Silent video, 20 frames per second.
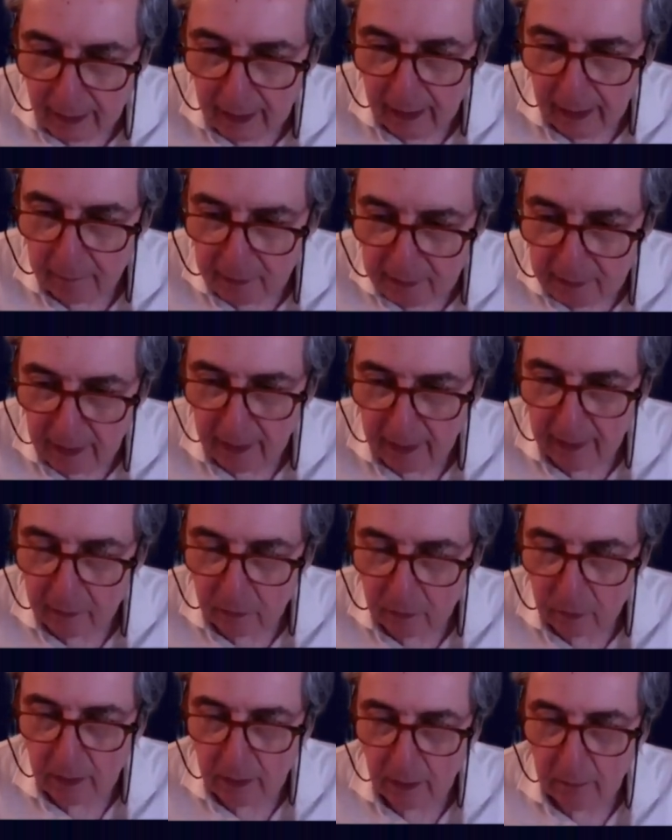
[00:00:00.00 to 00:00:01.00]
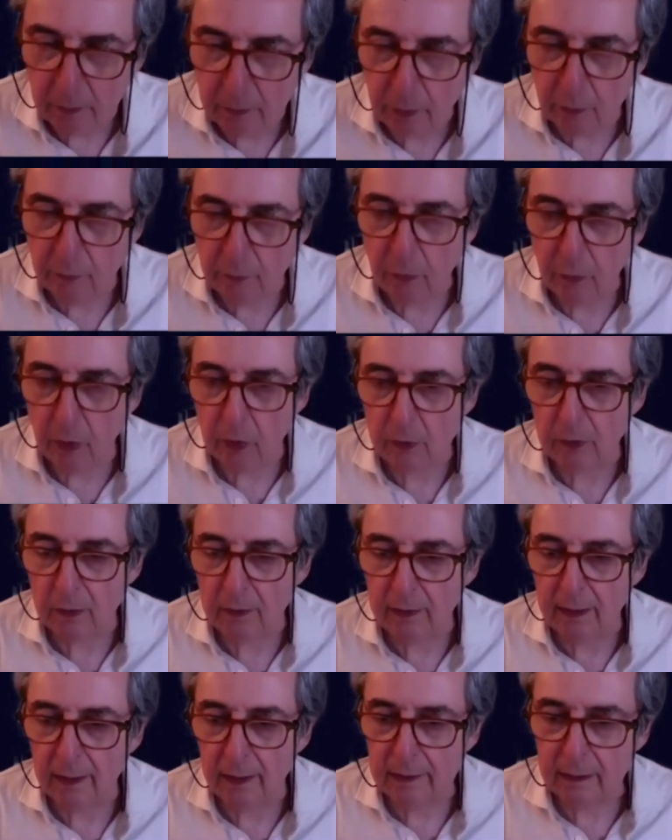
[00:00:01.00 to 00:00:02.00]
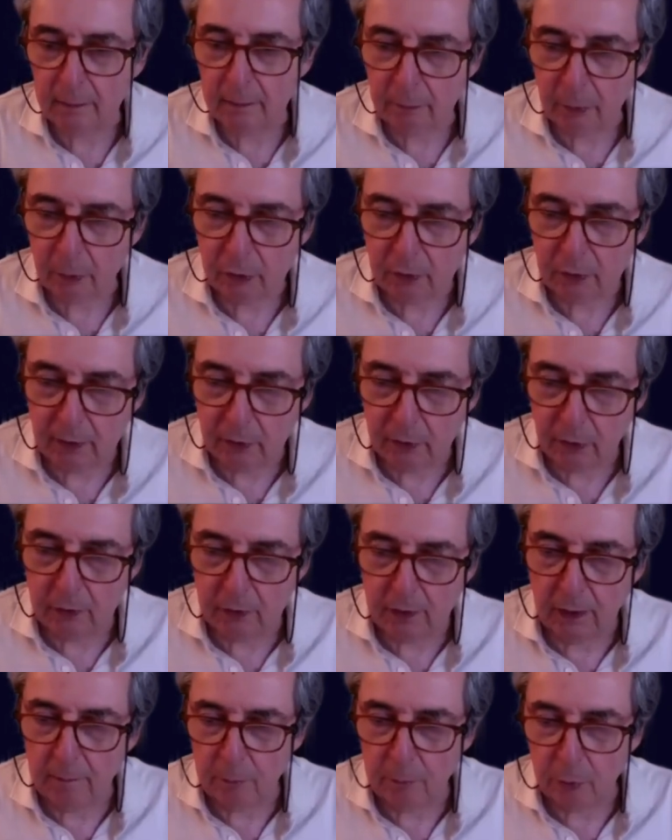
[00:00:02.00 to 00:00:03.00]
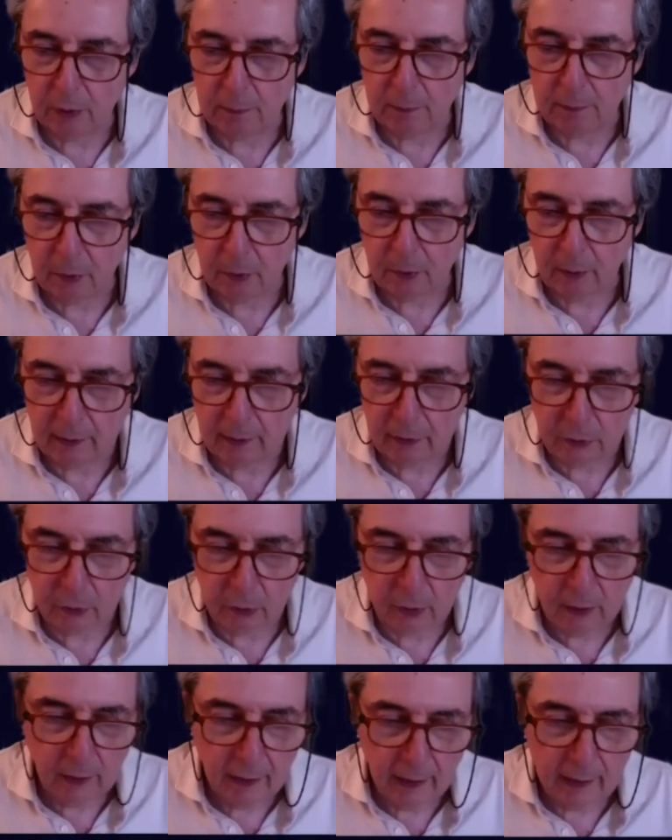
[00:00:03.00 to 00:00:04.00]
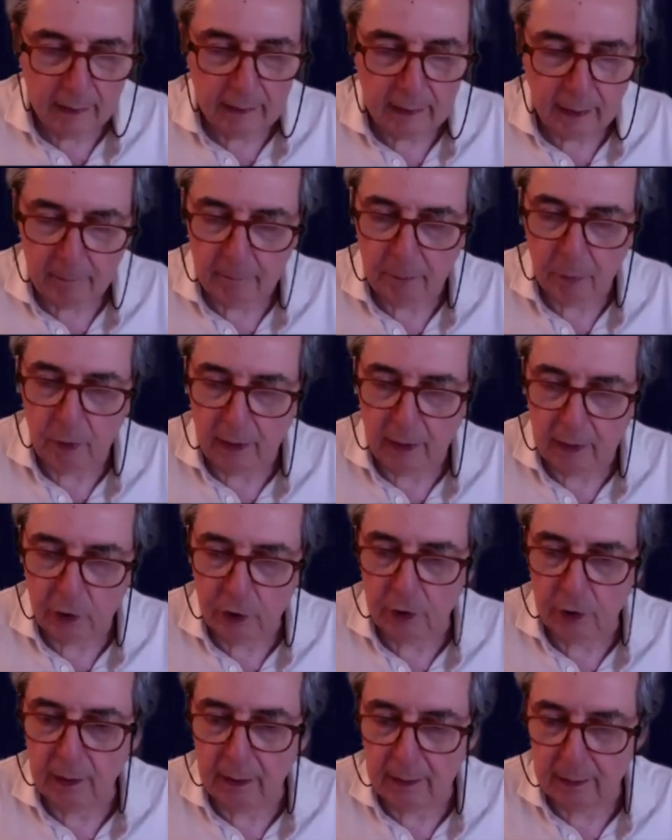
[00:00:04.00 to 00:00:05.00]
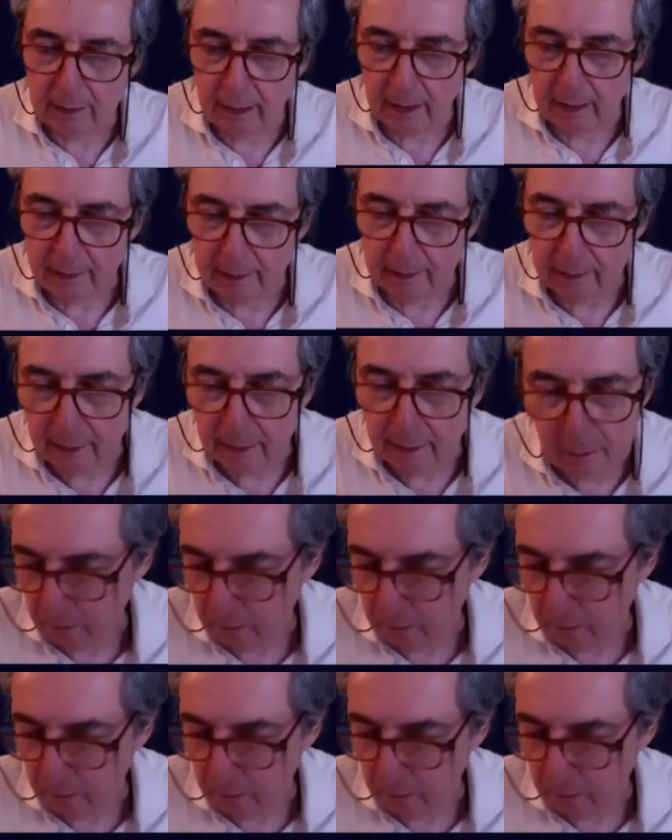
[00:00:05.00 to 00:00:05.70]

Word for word: e abitare un tempo vuoto che è al tempo stesso tempo di progresso e tempo di accidentalità.